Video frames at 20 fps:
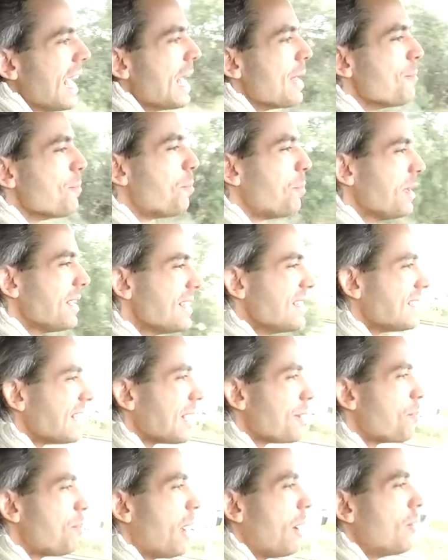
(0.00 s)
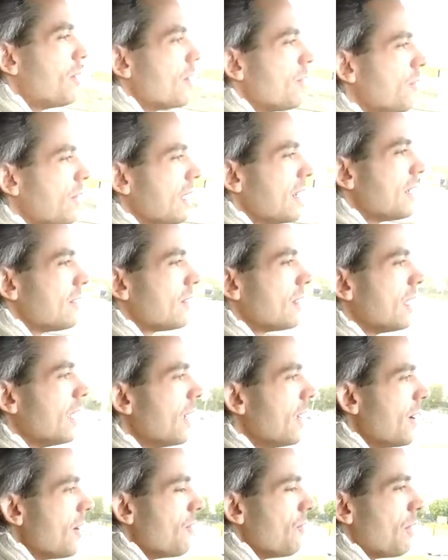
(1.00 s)
Ein bisschen Power fehlt,
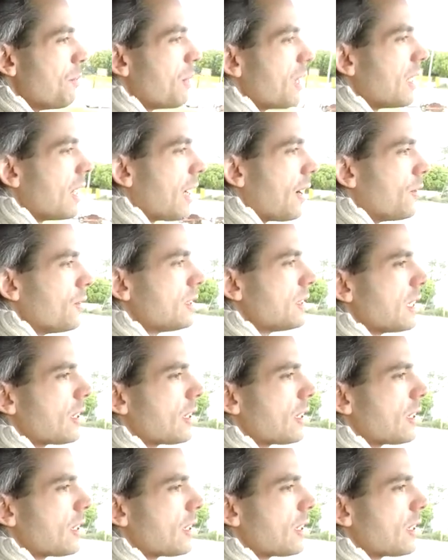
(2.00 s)
wenn man aus